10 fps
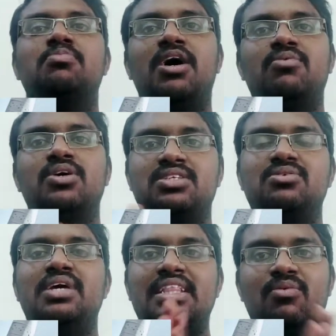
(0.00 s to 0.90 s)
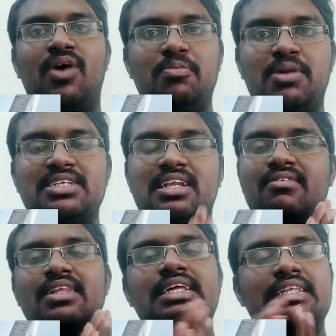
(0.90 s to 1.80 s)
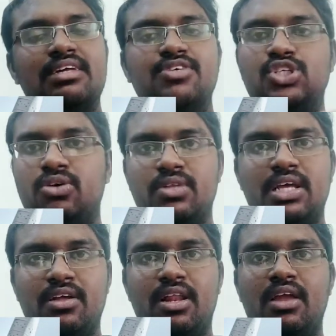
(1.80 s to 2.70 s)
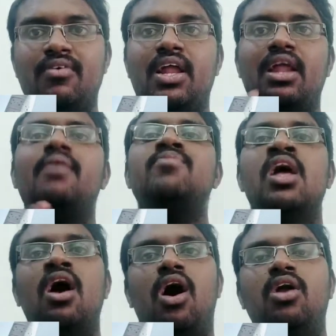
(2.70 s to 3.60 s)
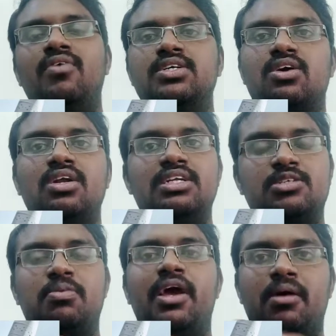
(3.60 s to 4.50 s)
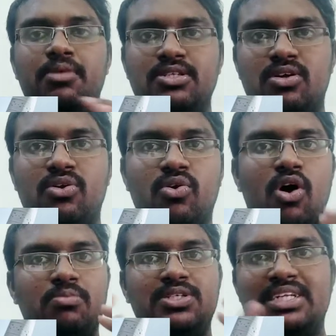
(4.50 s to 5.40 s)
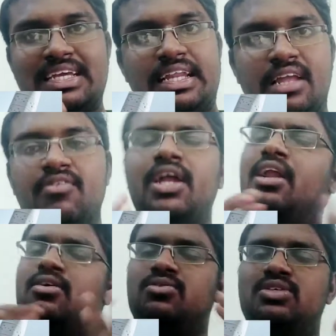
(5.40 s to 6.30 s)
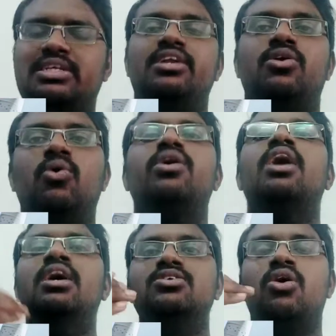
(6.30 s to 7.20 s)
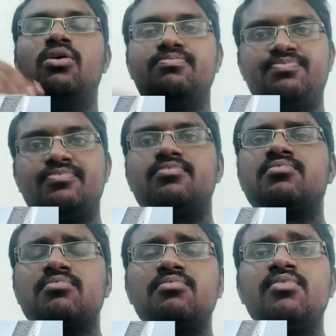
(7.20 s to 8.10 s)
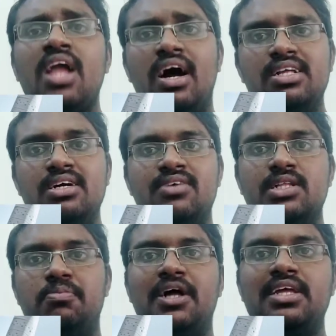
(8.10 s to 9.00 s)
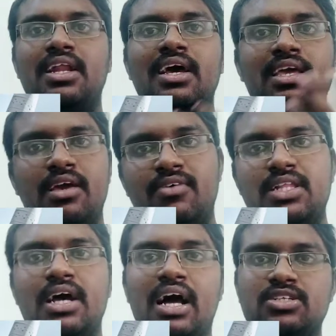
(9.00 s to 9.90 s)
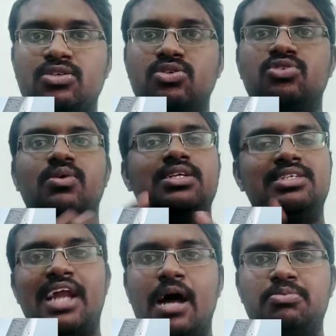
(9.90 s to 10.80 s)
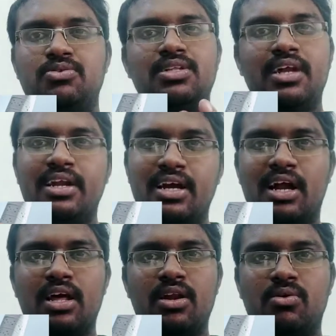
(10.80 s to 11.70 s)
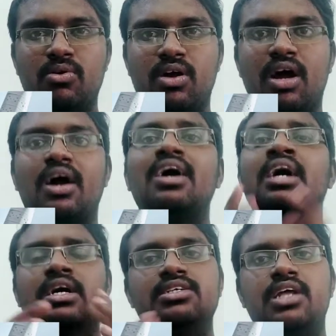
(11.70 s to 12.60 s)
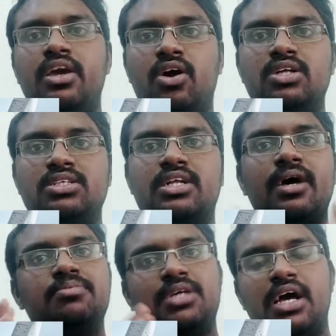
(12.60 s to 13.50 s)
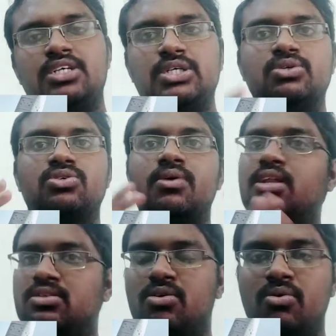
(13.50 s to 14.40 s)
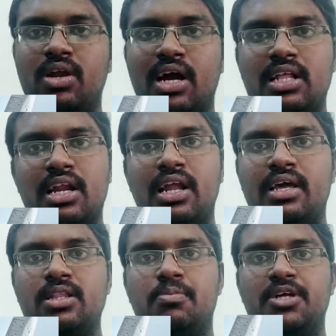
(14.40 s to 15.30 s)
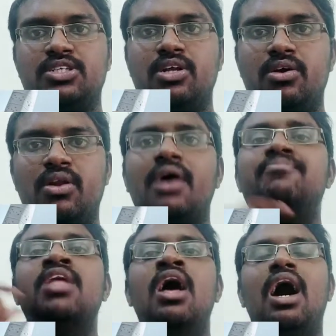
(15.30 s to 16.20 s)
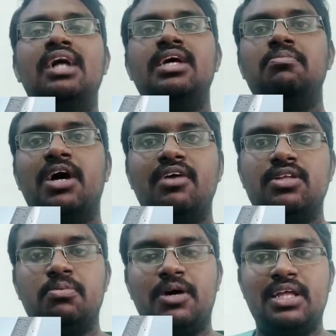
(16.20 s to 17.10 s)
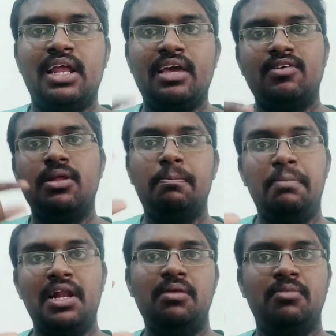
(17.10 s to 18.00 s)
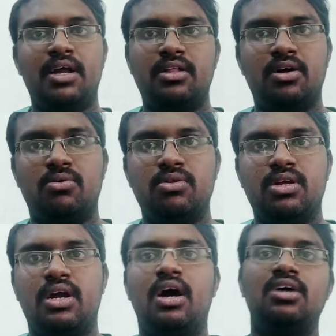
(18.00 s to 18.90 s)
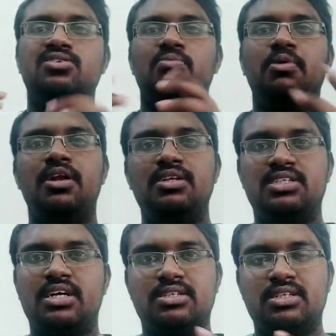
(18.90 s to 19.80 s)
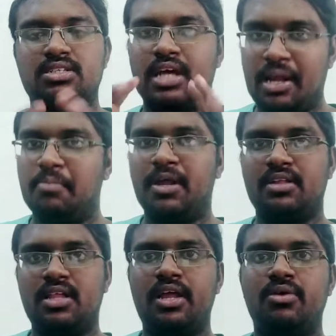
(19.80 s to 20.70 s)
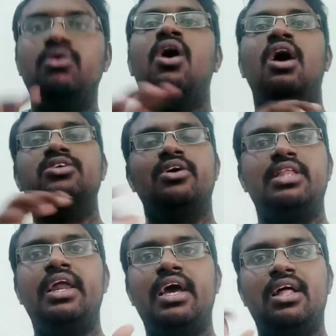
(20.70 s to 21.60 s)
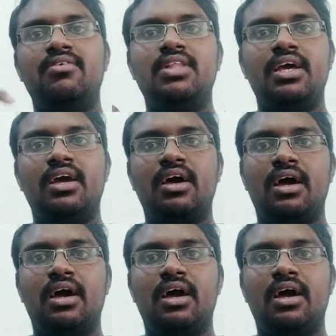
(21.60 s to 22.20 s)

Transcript: ஸ்மார்ட் வாட்ச் ஸோ இந்த ஒன் பிளஸ்ல வந்து இந்த விஷயம் வந்து இல்லவே இல்லை ஆல்வேஸ் ஆன் டிஸ்பிளே அப்படின்னு சொல்லிட்டு ஒரு ஆப்ஷன் இல்லவே இல்லை ஒரு சின்ன நோட் ஸோ அடுத்தது வந்து பாத்தீங்கன்னா இங்க வந்து ஆஸ் யூஸ்வல் ஸ்ட்ராப்ஸ் வந்து ரெண்டு கலர்ல கொடுக்குறாங்க சிலிகான் ஸ்ட்ராப்ஸ் ஆஸ் யூஸ்வல் ஸோ உங்களுக்கு அதுலலாம் எந்த பிரச்சனையும் இல்லை அதே மாதிரி வந்து பாத்தீங்கன்னா இங்க வந்து பில் மாதிரி தான் கொடுத்துருக்காங்க ஸோ பில் ஸ்ட்ரக்சர்ஸ் நிறைய பேருக்கு தெரியும் ஸோ தெரியாத வந்து